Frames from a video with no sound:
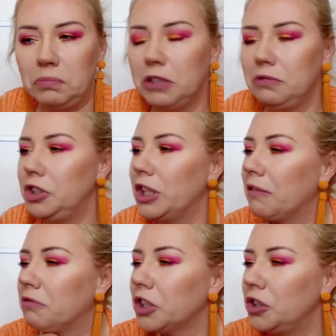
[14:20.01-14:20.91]
Nie
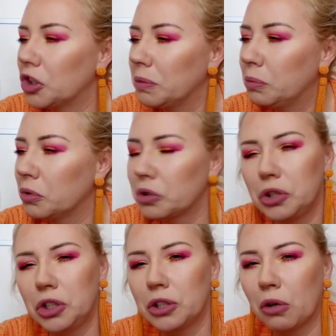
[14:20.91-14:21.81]
widziałam właśnie, żeby było
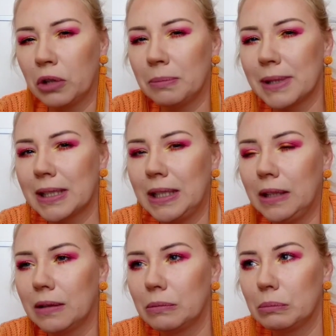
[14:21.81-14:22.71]
coś rodem z
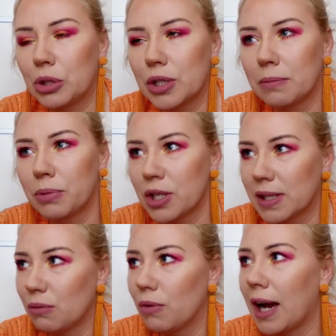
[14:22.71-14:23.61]
Chin,
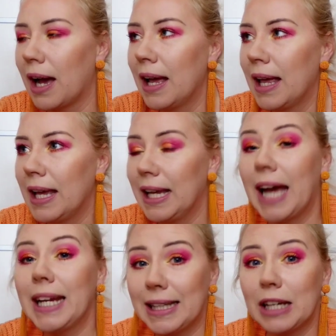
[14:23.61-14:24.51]
przesyłka.
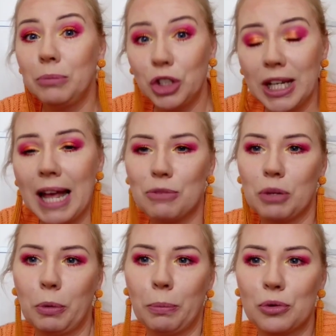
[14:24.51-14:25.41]
A ja tak
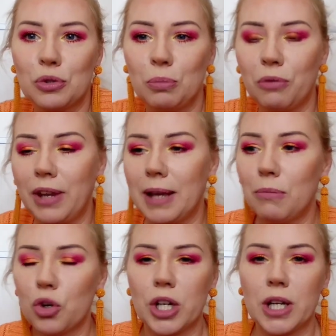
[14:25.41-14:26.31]
myślałam, że po prostu
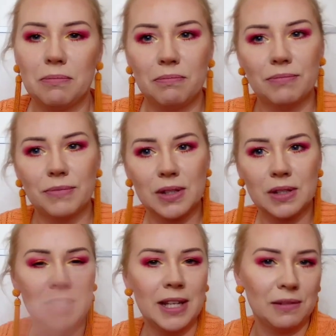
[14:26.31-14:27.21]
mówię, może
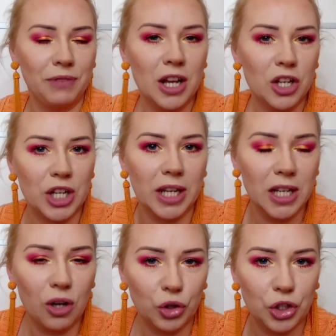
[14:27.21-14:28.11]
jest
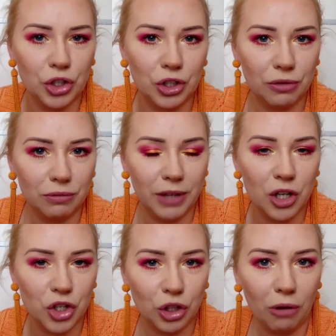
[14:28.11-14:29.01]
większa ilość,
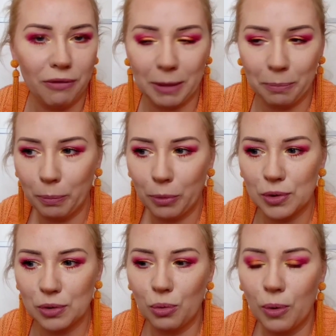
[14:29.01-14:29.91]
większy towar po
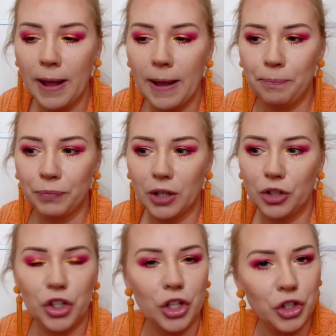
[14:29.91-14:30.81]
prostu
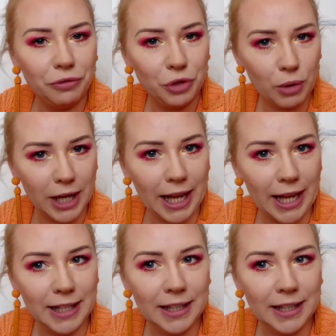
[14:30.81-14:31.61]
siedzi w UK,